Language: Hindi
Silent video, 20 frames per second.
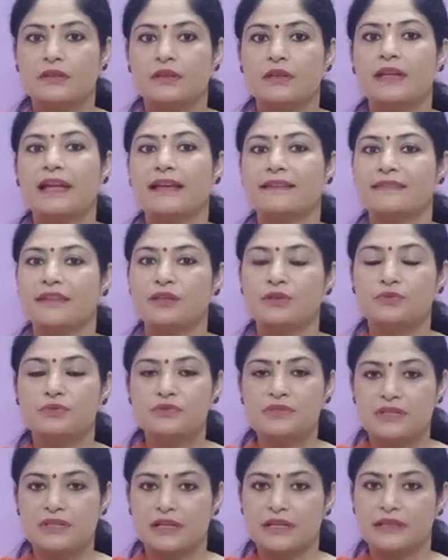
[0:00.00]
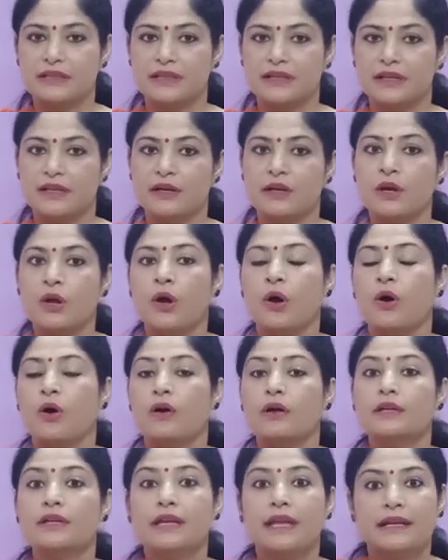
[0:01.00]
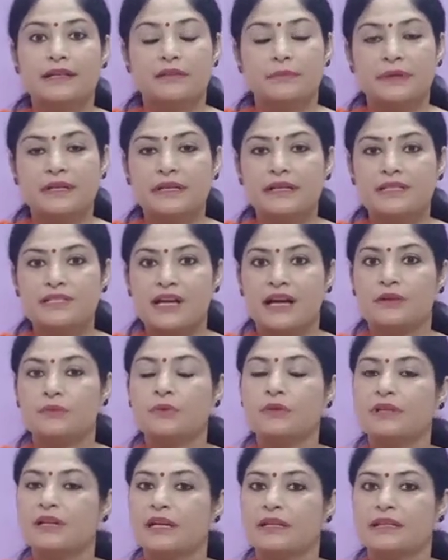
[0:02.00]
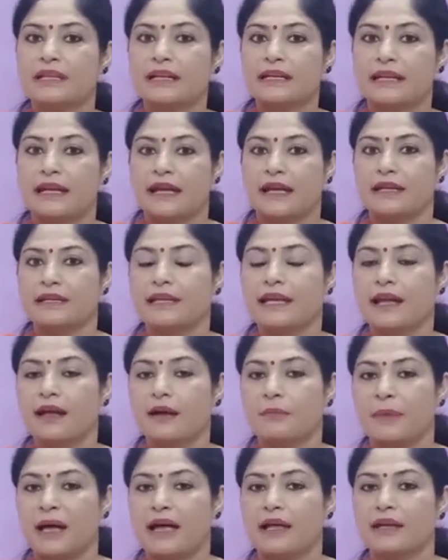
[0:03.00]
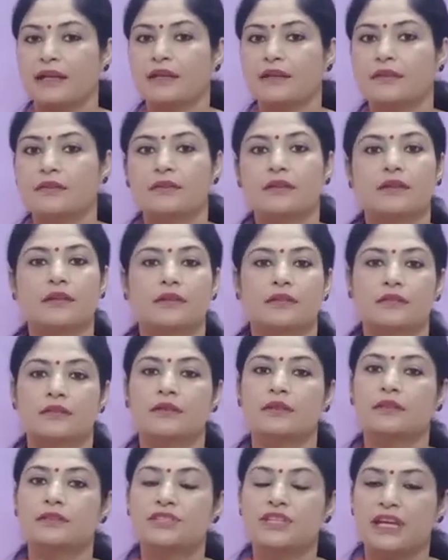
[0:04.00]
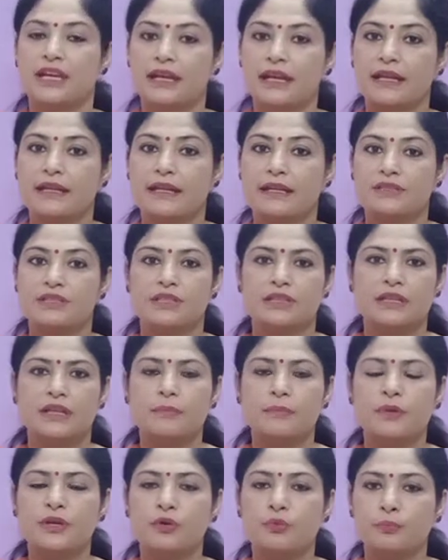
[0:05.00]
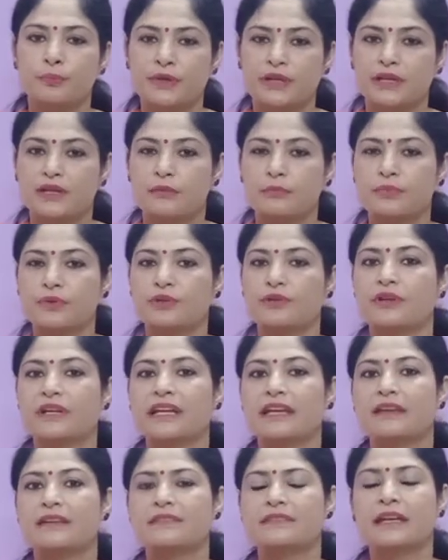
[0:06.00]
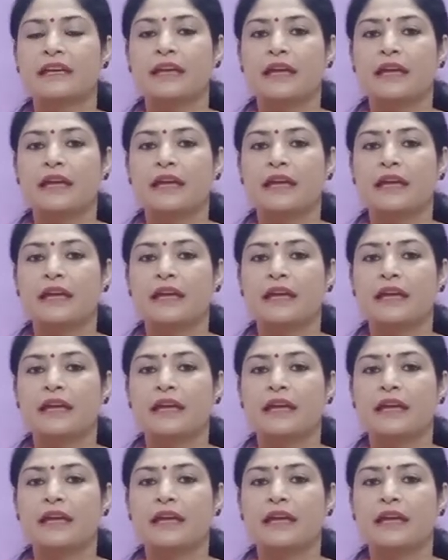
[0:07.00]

कैसे यूज़ करते हैं और ये एक्टिवेटेड चारकोल करता क्या है ये हमारे चेहरे के जितने भी इम्प्यूरिटीज